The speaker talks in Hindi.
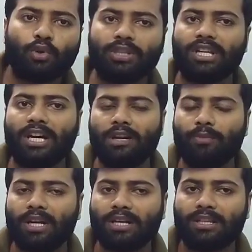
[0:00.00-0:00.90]
को ध्यान
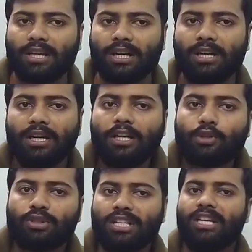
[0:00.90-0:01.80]
में रखिएगा
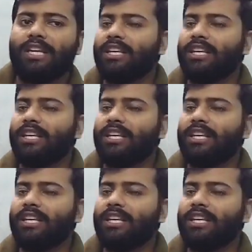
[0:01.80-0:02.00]
तो चलिए